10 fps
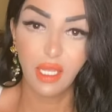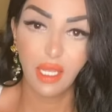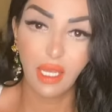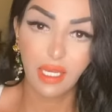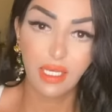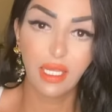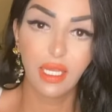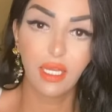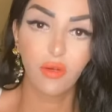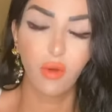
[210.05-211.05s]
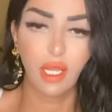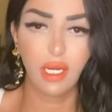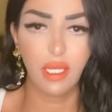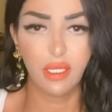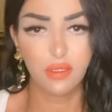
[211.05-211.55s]
اخلاقك
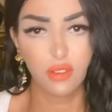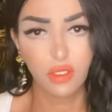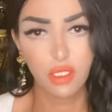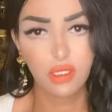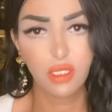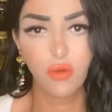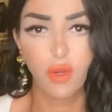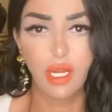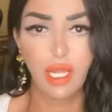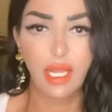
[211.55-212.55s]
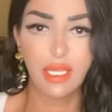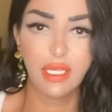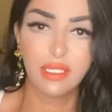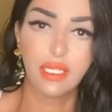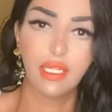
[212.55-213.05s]
وعلى طريقتك وعلى
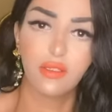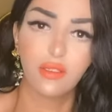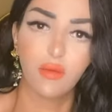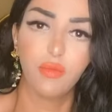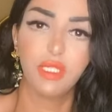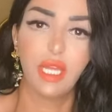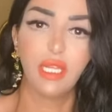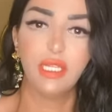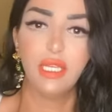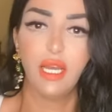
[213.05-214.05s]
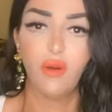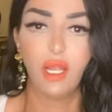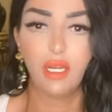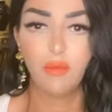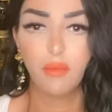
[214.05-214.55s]
حياتك اللي اتربيت عليها وعلى
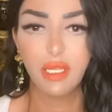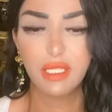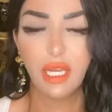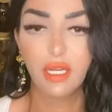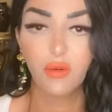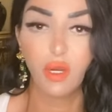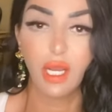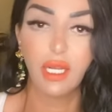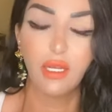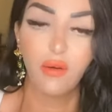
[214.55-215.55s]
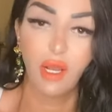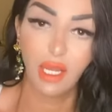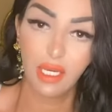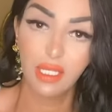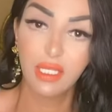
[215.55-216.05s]
مبادئك وعلى
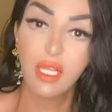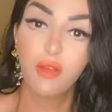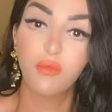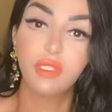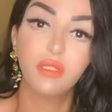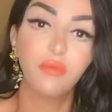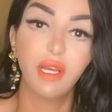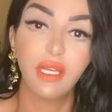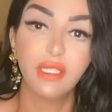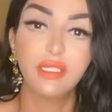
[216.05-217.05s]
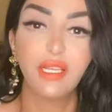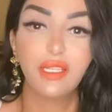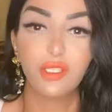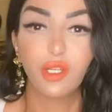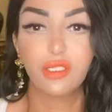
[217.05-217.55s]
وعلى بتبقى انت اللي
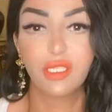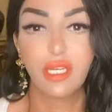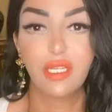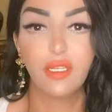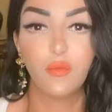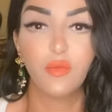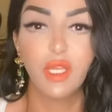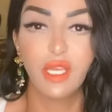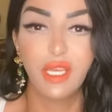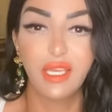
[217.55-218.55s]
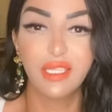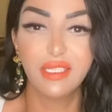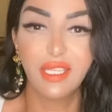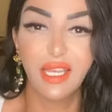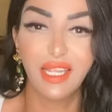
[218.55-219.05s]
شخص غريب
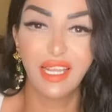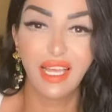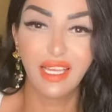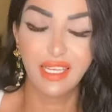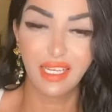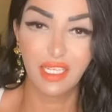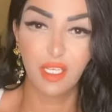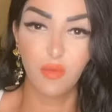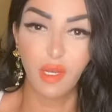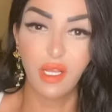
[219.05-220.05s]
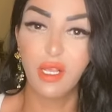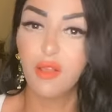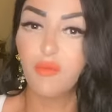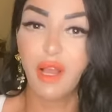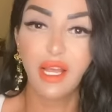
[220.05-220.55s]
انت اللي حاجه غريبه
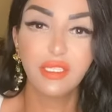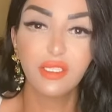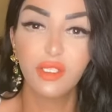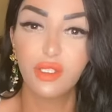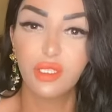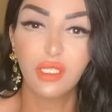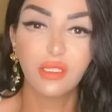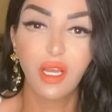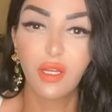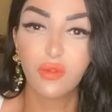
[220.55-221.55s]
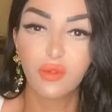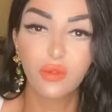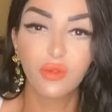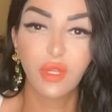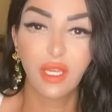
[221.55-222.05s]
محدش يقطع
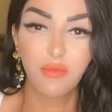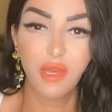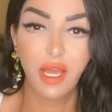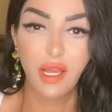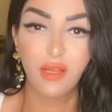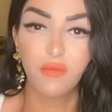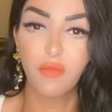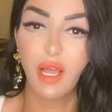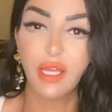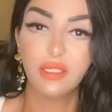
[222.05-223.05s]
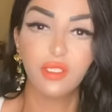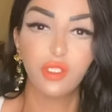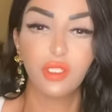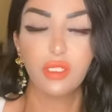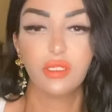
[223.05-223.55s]
جذوره يا جماعه
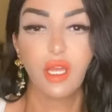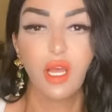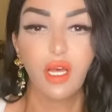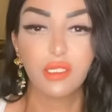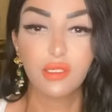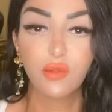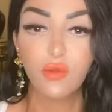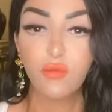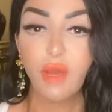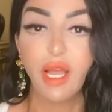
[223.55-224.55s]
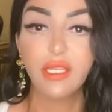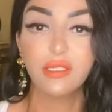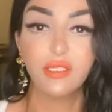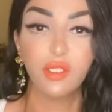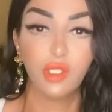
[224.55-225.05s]
محدش يقطع اصله
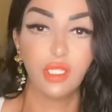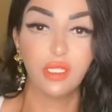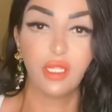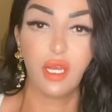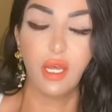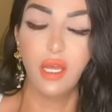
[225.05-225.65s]
محدش يقطع